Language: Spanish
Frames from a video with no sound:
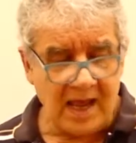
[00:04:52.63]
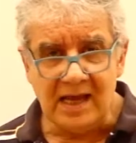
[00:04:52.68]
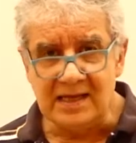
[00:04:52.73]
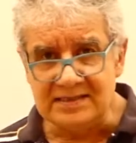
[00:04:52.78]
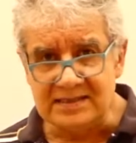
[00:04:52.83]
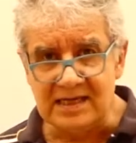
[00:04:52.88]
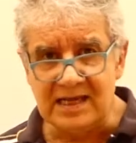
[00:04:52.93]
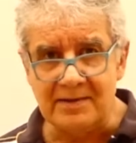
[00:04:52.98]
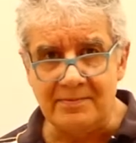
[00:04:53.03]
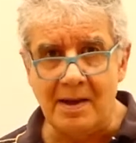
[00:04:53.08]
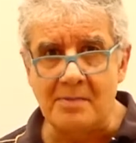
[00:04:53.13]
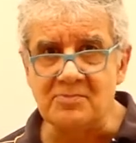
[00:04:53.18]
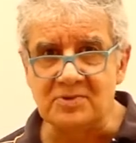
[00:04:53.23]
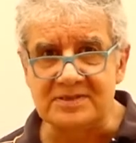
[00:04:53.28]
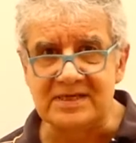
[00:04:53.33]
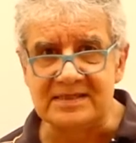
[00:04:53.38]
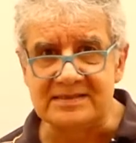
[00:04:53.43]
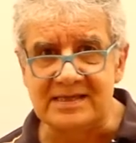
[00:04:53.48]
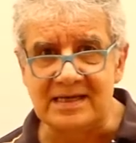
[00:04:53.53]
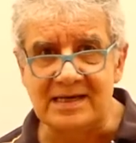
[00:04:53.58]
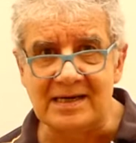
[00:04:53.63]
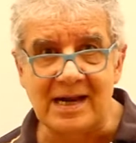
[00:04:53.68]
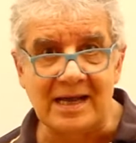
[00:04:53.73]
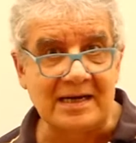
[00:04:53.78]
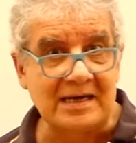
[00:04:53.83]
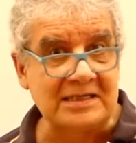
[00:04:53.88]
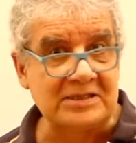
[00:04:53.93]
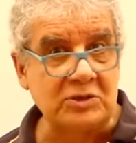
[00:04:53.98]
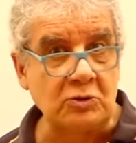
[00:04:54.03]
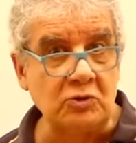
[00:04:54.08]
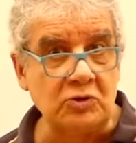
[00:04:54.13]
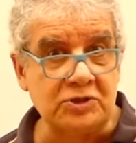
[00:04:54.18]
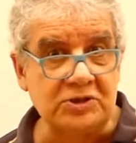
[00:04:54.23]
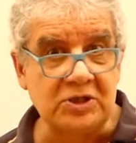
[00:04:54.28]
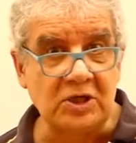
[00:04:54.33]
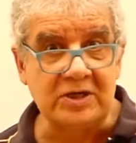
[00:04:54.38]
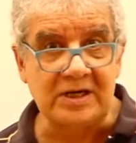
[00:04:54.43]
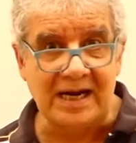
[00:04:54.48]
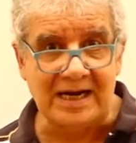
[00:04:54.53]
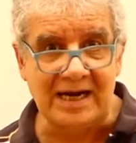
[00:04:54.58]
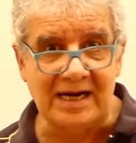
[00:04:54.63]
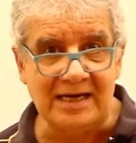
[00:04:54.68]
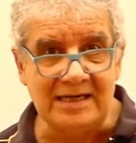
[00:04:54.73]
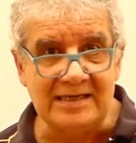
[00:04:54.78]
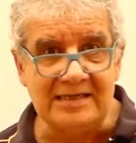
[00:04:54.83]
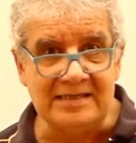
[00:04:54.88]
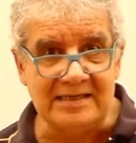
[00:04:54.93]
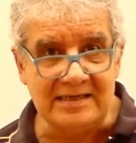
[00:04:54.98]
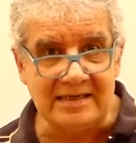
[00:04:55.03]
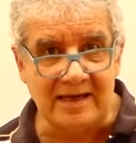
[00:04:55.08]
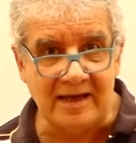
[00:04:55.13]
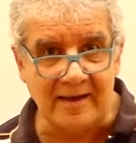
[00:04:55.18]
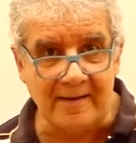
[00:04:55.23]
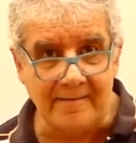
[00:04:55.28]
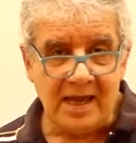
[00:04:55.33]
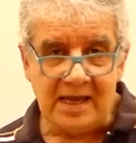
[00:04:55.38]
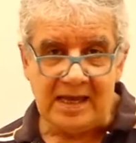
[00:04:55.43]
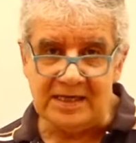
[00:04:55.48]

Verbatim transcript: Así que vamos a hacer la resolución analítica.